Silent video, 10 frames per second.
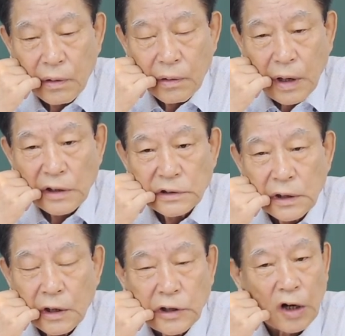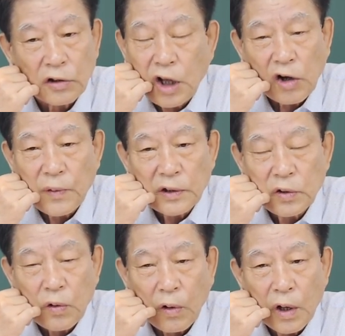단지 다른 건 다
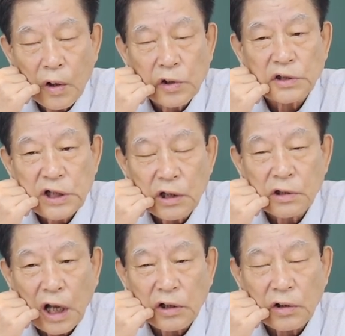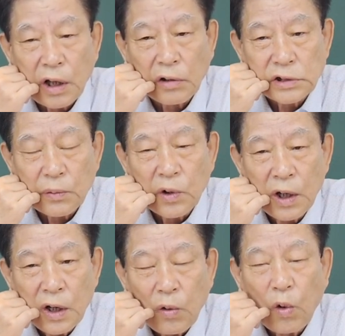그만두고 그렇게 재능을 가졌는데 그 사람은
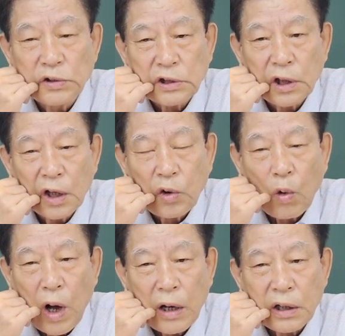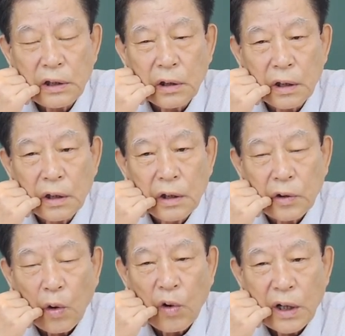오직 교와
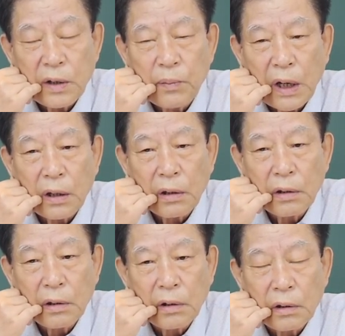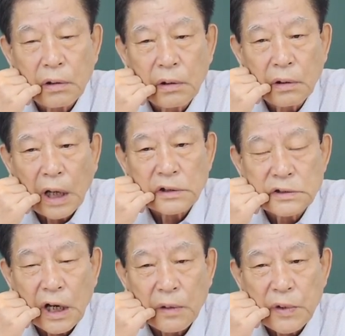린만 가진
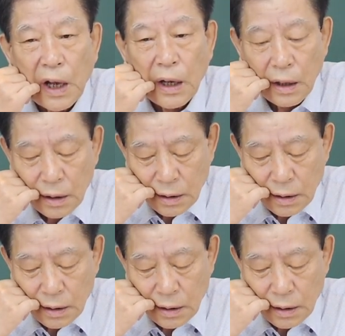사람이야.